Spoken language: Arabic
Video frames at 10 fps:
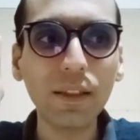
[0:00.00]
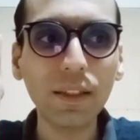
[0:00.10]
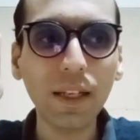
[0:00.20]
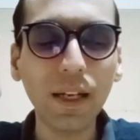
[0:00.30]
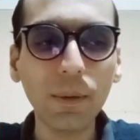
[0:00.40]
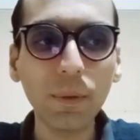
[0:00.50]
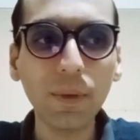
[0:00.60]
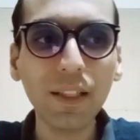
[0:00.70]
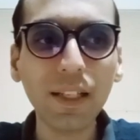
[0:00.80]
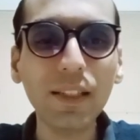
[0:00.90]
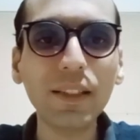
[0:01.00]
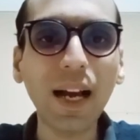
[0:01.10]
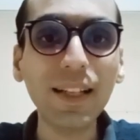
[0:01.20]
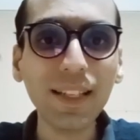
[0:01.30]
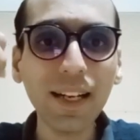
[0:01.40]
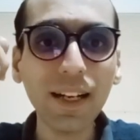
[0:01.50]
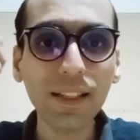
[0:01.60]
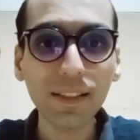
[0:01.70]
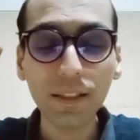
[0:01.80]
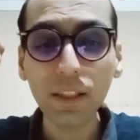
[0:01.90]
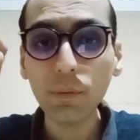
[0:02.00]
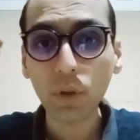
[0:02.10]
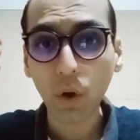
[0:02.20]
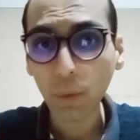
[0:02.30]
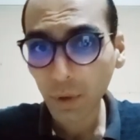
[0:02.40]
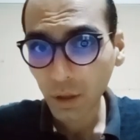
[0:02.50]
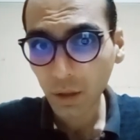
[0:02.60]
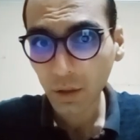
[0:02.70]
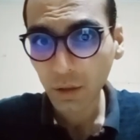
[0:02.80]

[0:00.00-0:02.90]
يعني بالبلدي انت هتحرق سنين من عمرك